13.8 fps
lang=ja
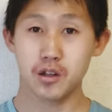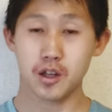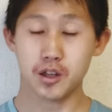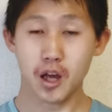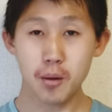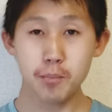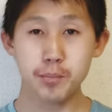
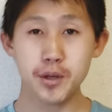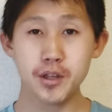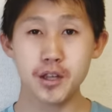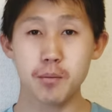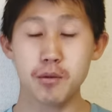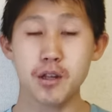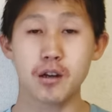単品
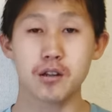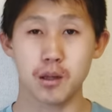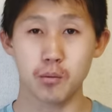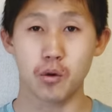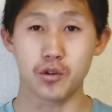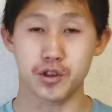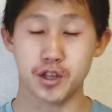で見なくて
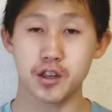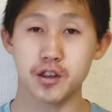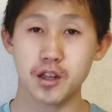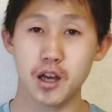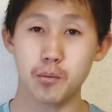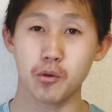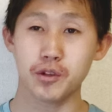も実
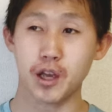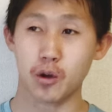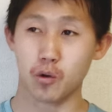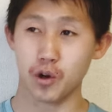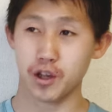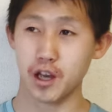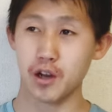際問題
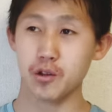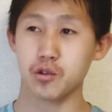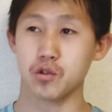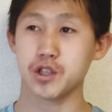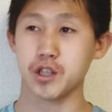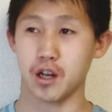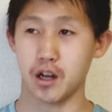これやる
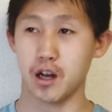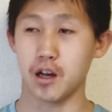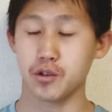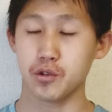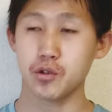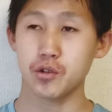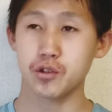としたら、
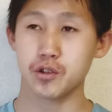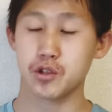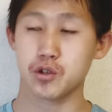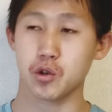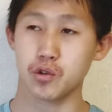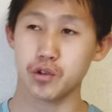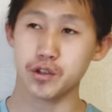その
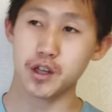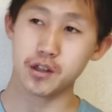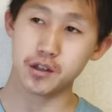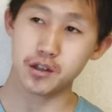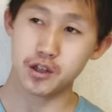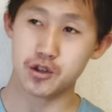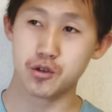直前
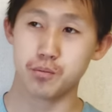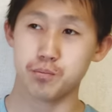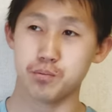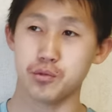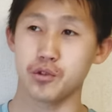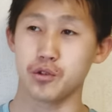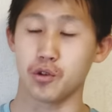ににじゅっ
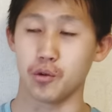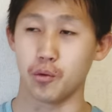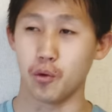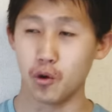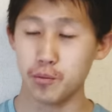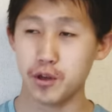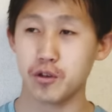ぷんの
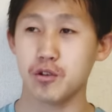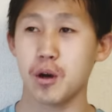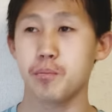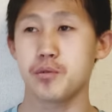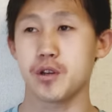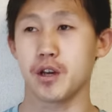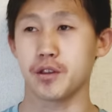
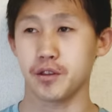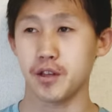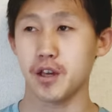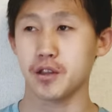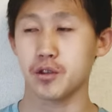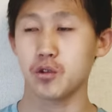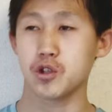ウォーミングアップやっ
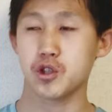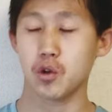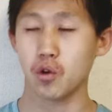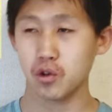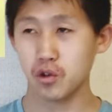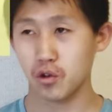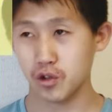て、その
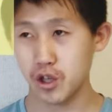直後